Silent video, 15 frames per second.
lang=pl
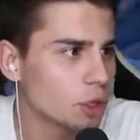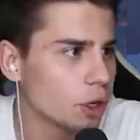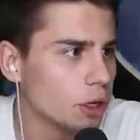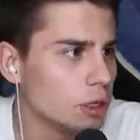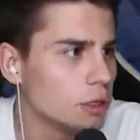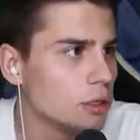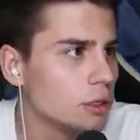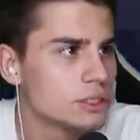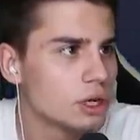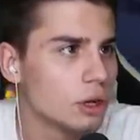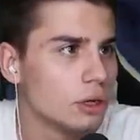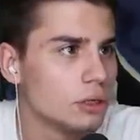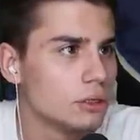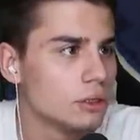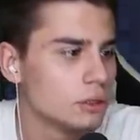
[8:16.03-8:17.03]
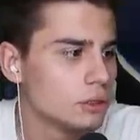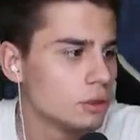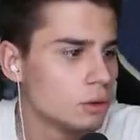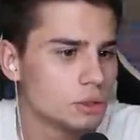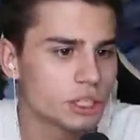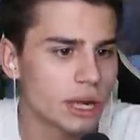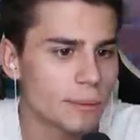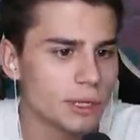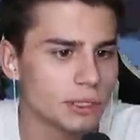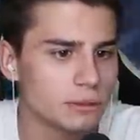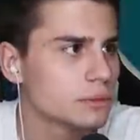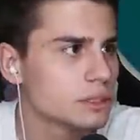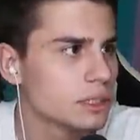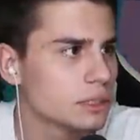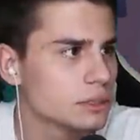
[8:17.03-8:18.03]
to! I co? Uciekamy!
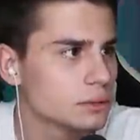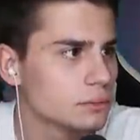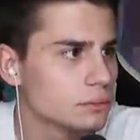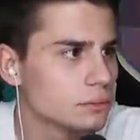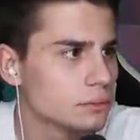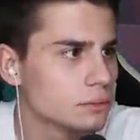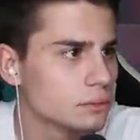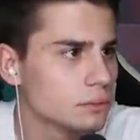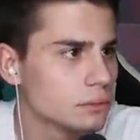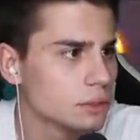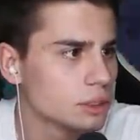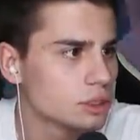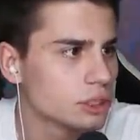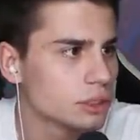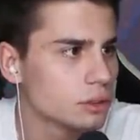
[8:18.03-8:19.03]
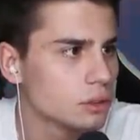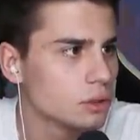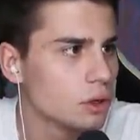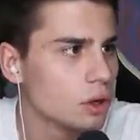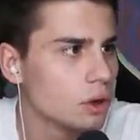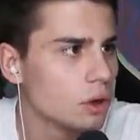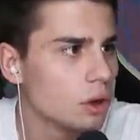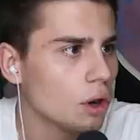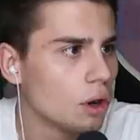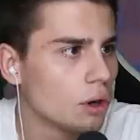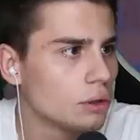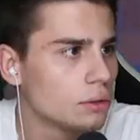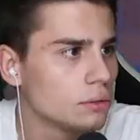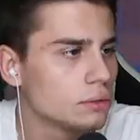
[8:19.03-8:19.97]
Zaraz. Jeszcze... O!